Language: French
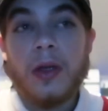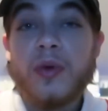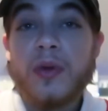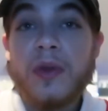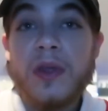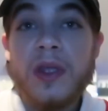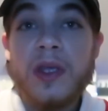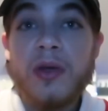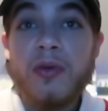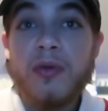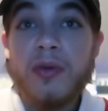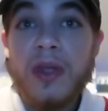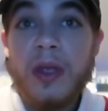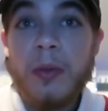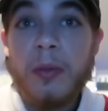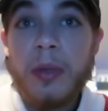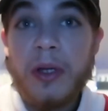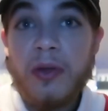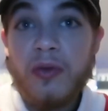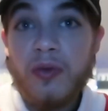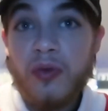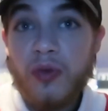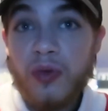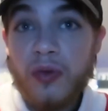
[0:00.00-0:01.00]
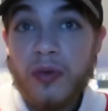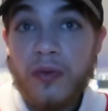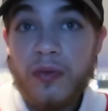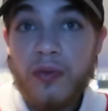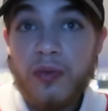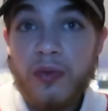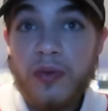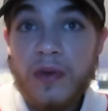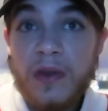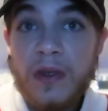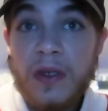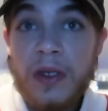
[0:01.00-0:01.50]
N'écoutez pas tout ce qu'on
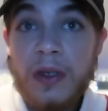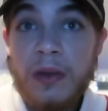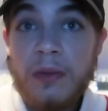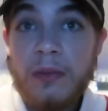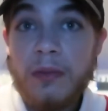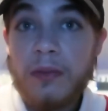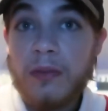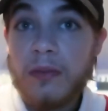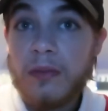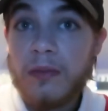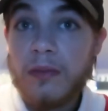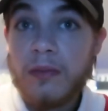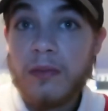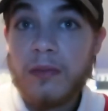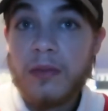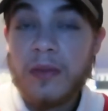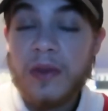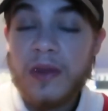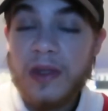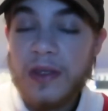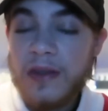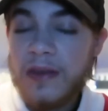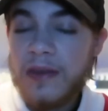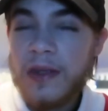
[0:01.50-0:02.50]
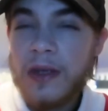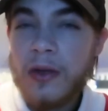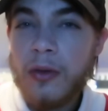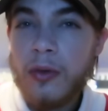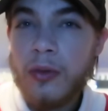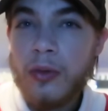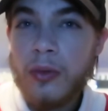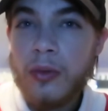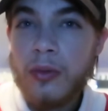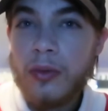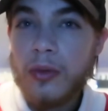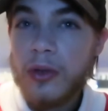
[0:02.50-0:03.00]
vous dit.
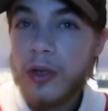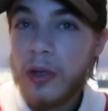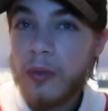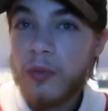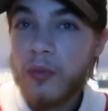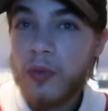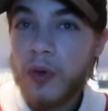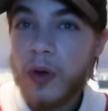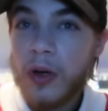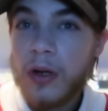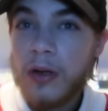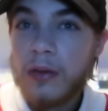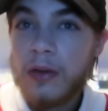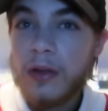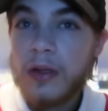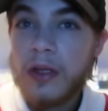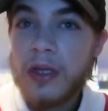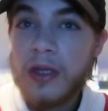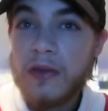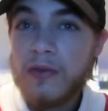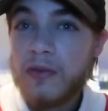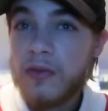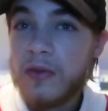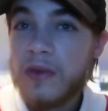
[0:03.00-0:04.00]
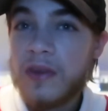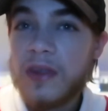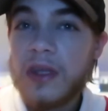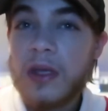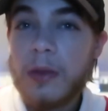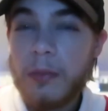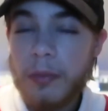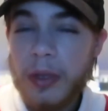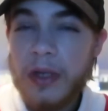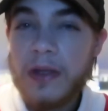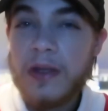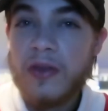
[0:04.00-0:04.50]
Testez-le comme moi et vous ne serez
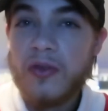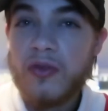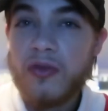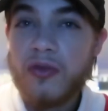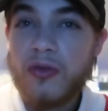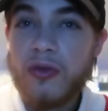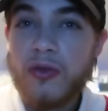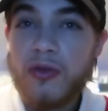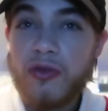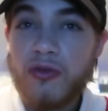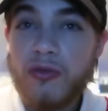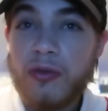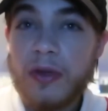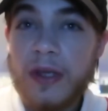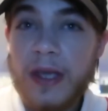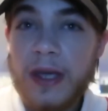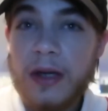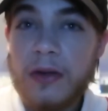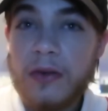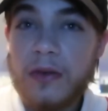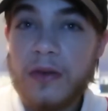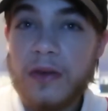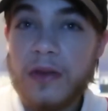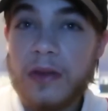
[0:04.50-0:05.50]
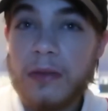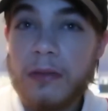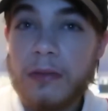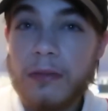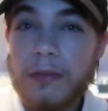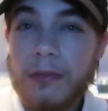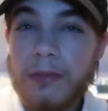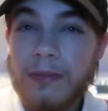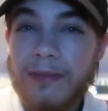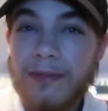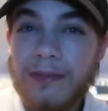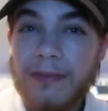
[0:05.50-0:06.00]
pas déçu je vous le garantis.
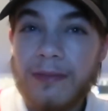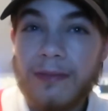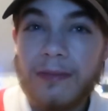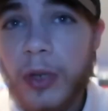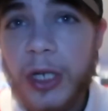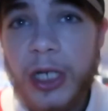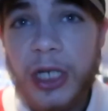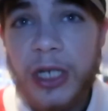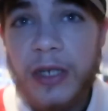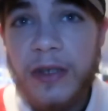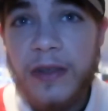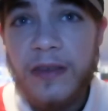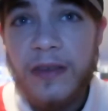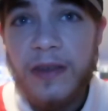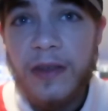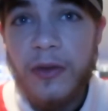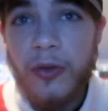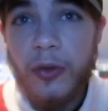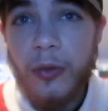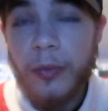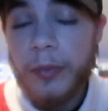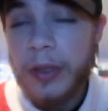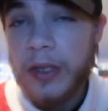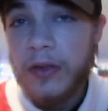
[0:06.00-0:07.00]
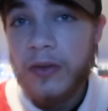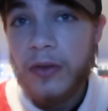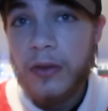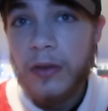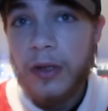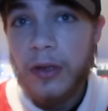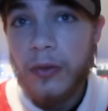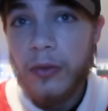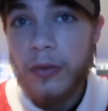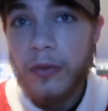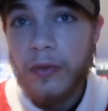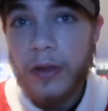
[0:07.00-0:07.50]
Moi, j'ai un site
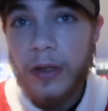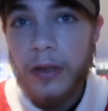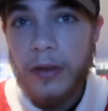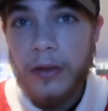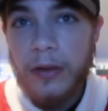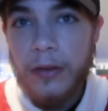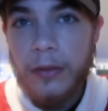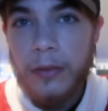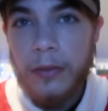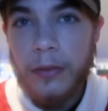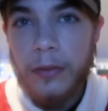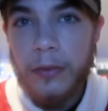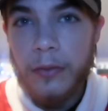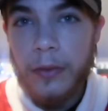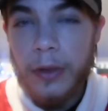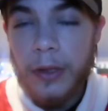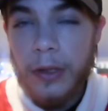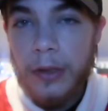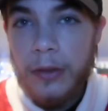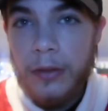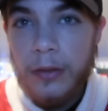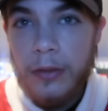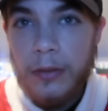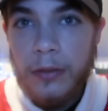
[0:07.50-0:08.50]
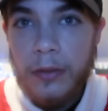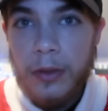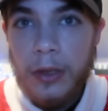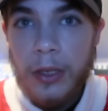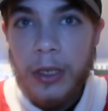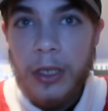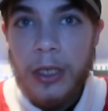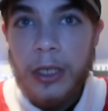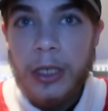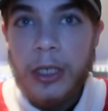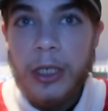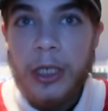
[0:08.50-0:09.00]
personnel à le faire. Hein, voilà,
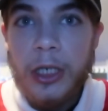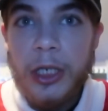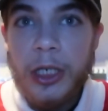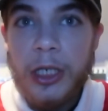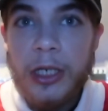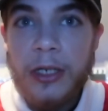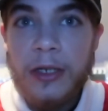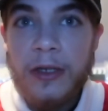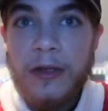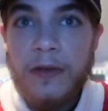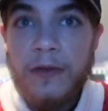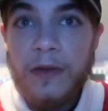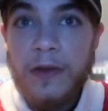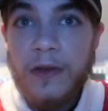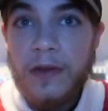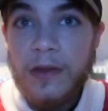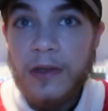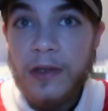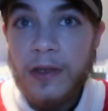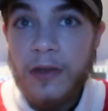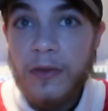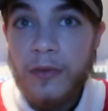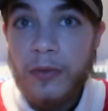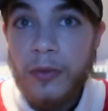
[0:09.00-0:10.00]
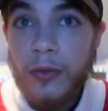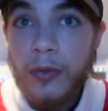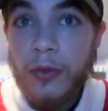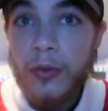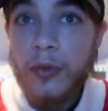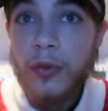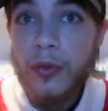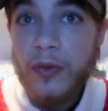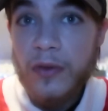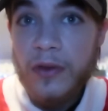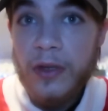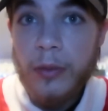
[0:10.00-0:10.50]
chacun fait ce qu'il veut
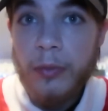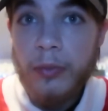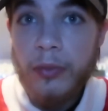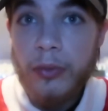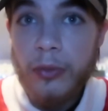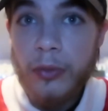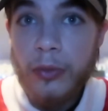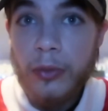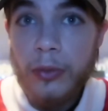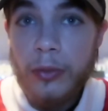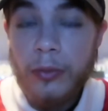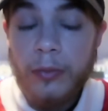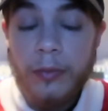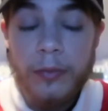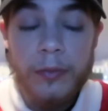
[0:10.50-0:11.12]
de sa peau.